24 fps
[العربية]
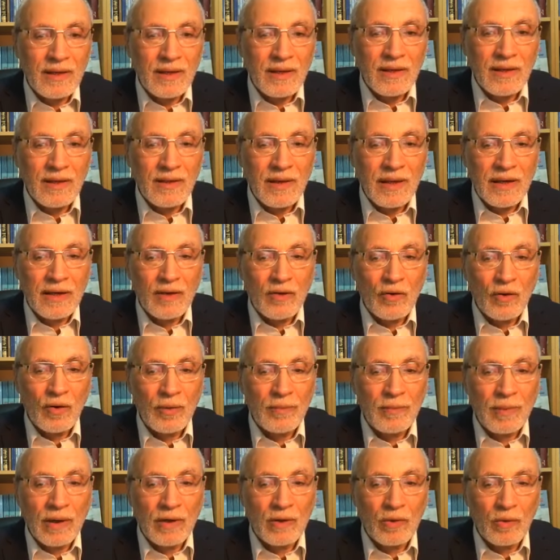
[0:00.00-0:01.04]
لذلك
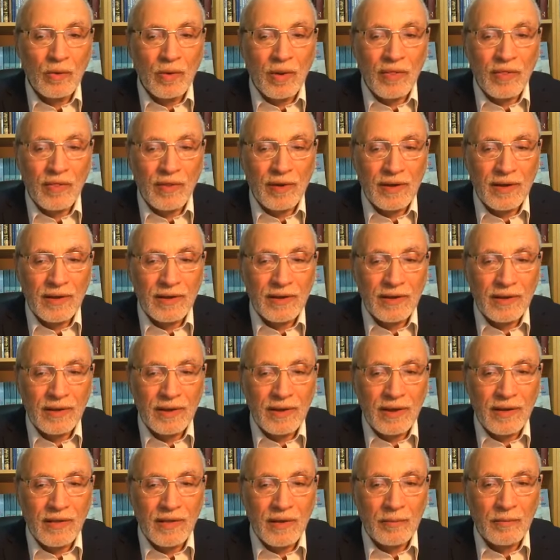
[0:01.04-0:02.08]
أحب أن أوضح
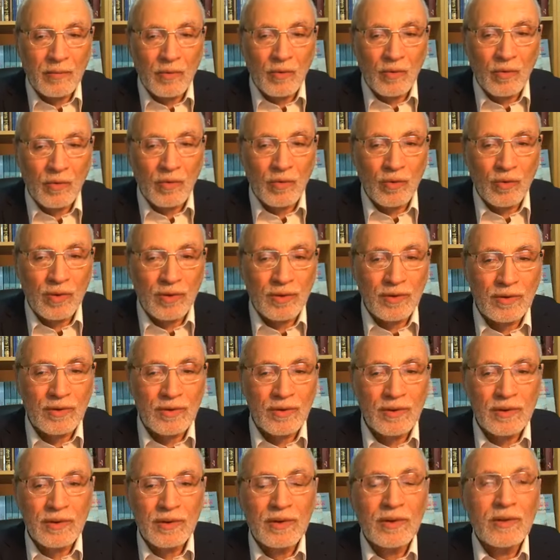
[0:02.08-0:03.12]
هذا الموضوع
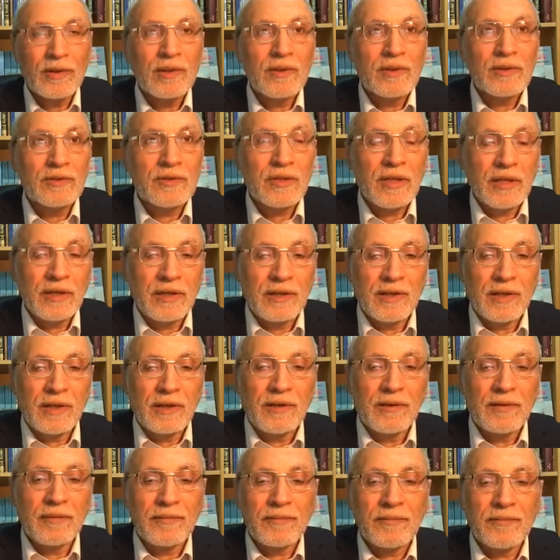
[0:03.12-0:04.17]
جيداً
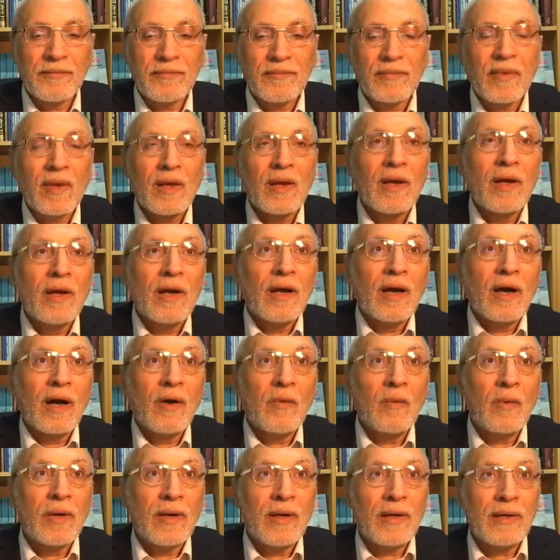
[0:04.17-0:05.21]

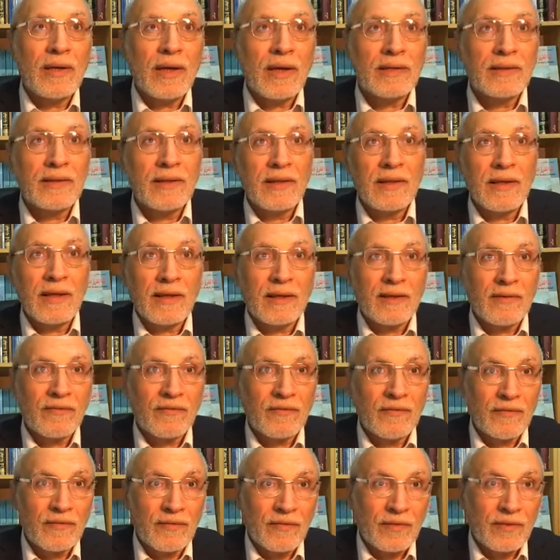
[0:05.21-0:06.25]
أولا حتى
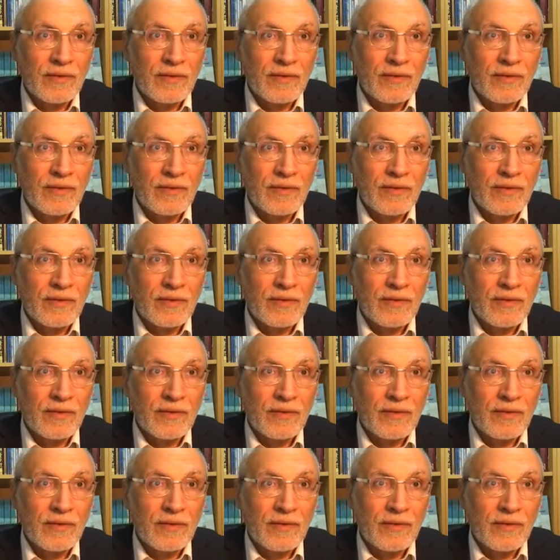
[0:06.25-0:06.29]
نعرف